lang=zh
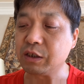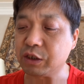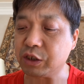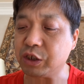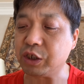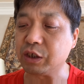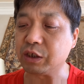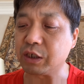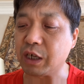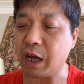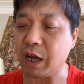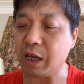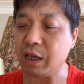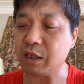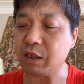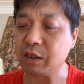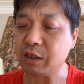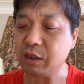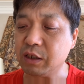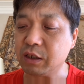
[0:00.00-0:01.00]
竟
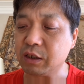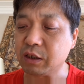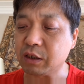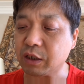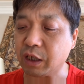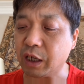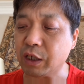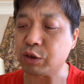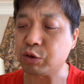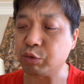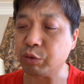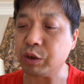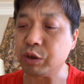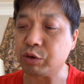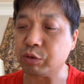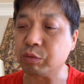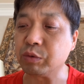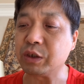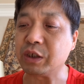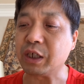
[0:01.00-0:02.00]
然才最
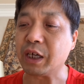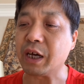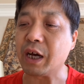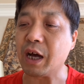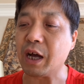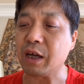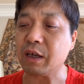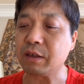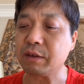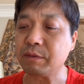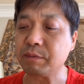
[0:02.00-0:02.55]
终结案。